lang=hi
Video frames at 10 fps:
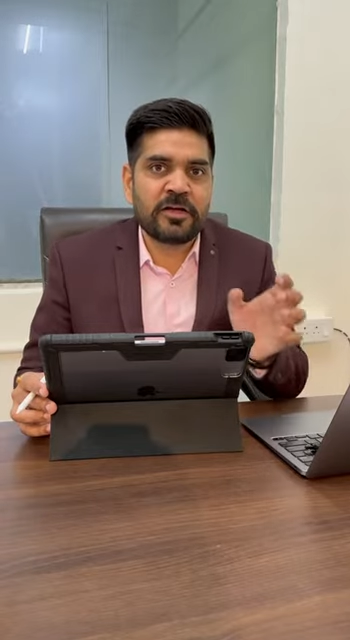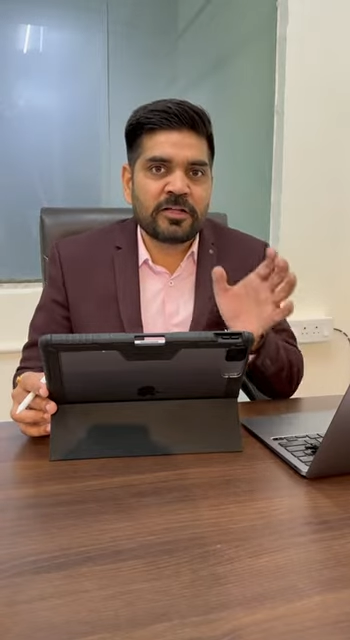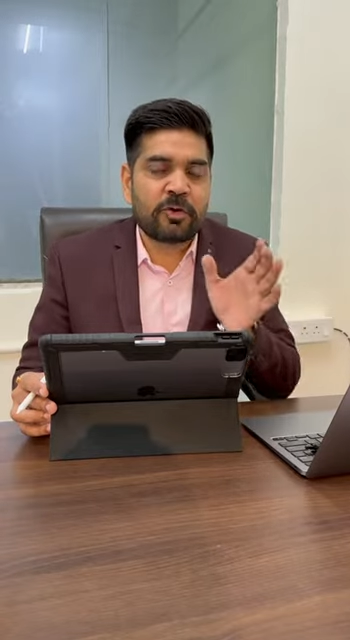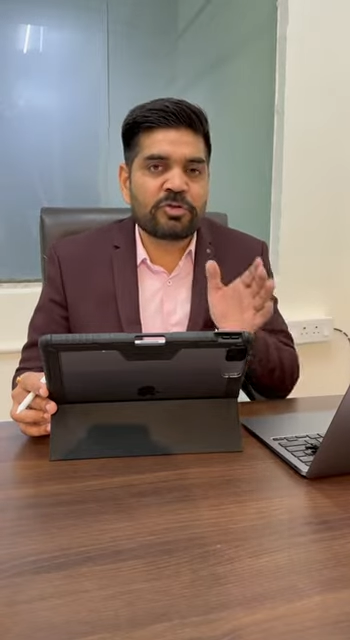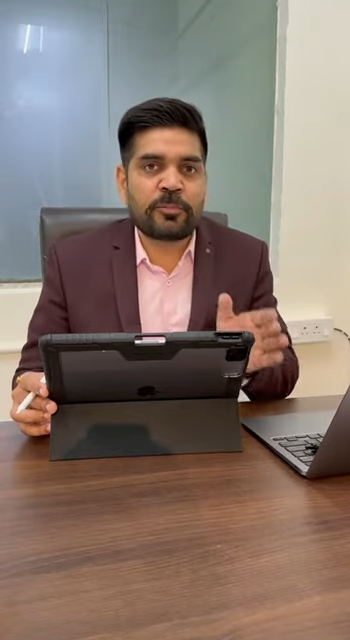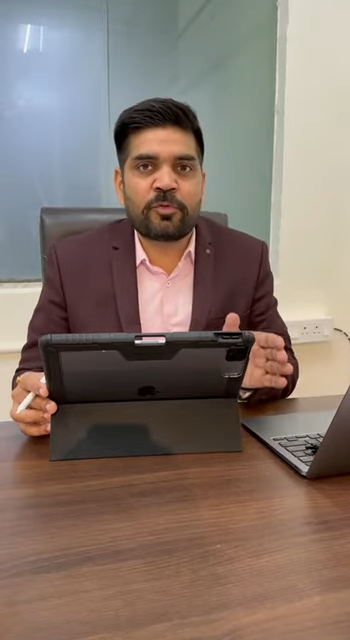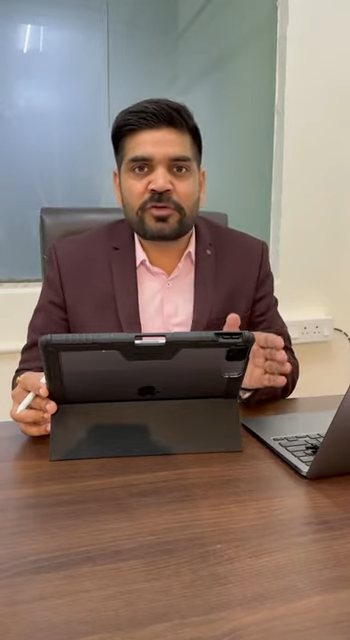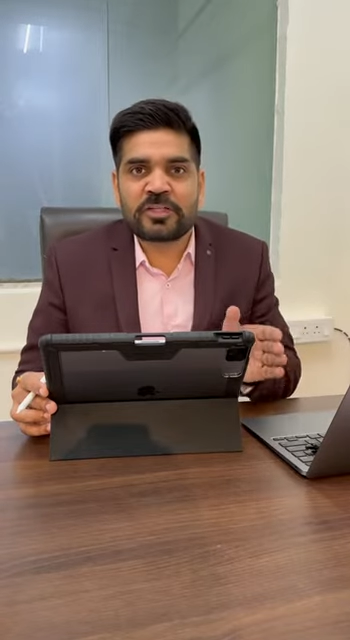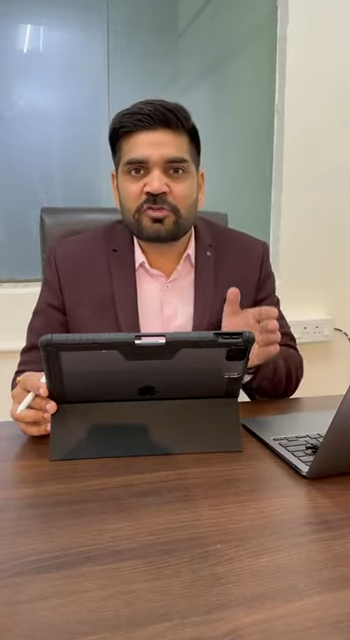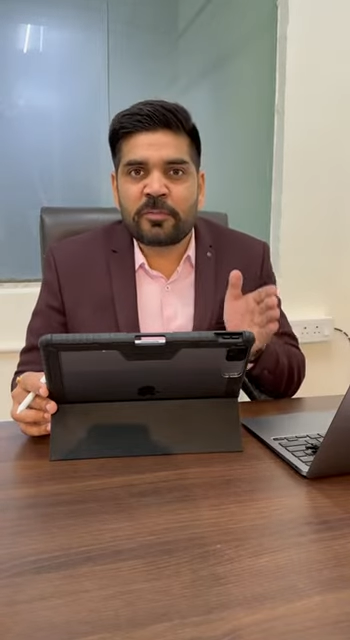देखो जब
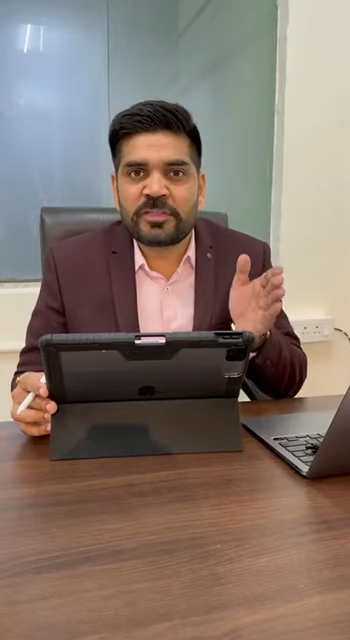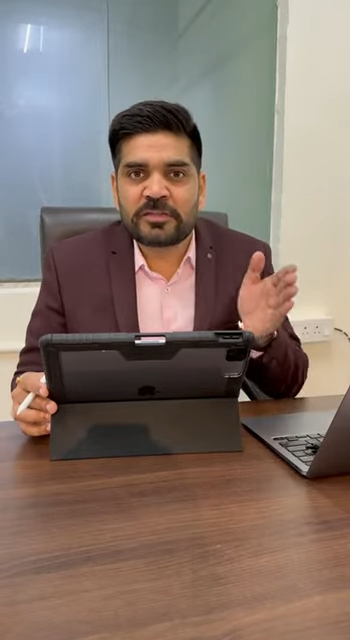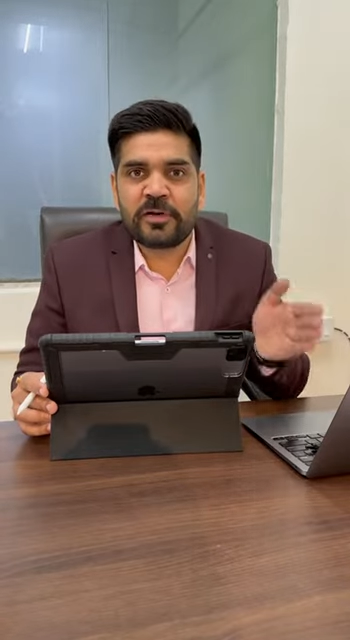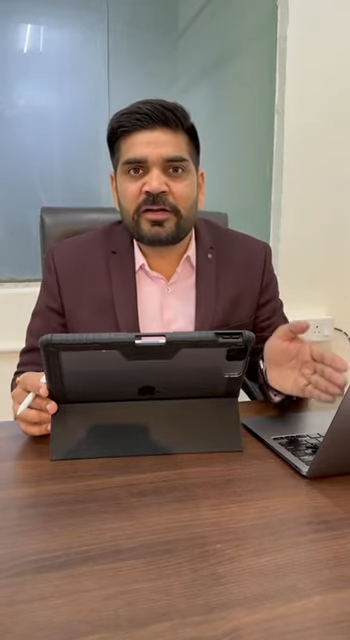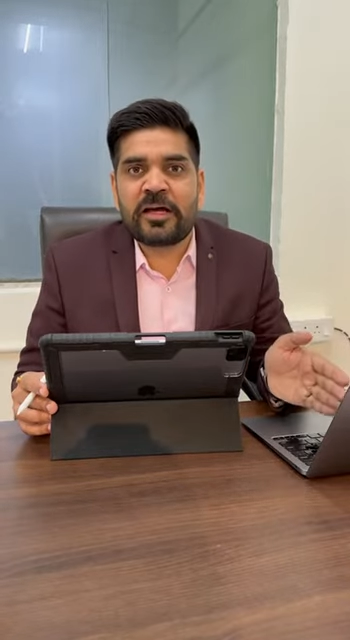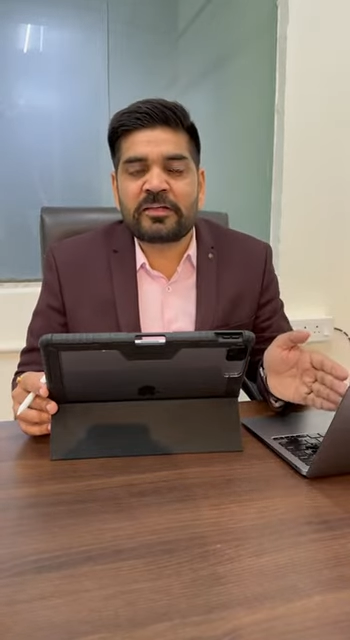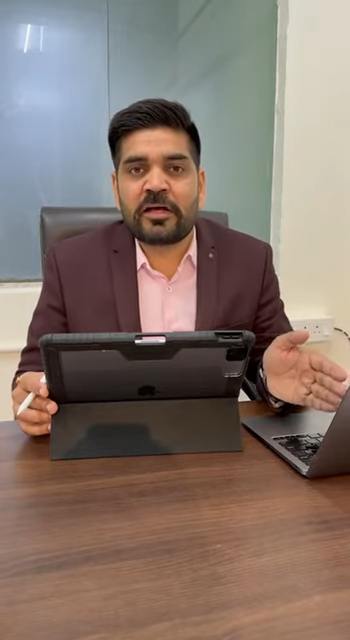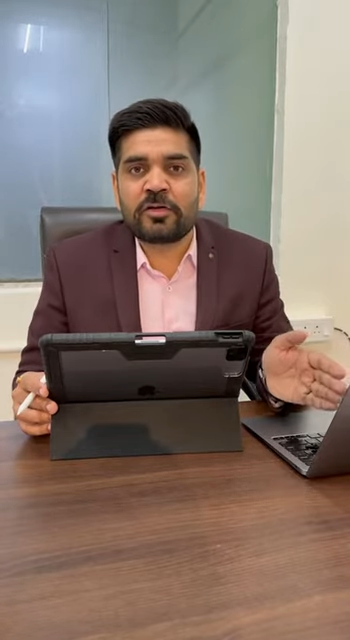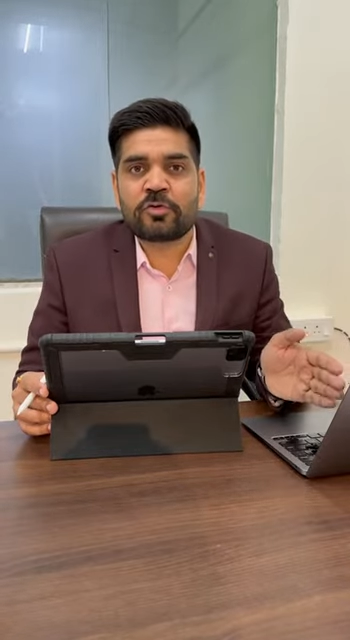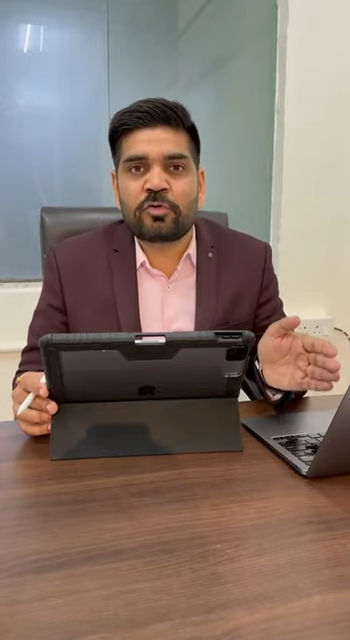पुट्टा स्वामी जजमेंट आया था
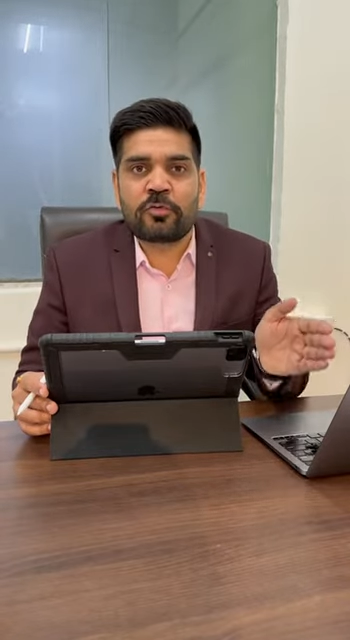तो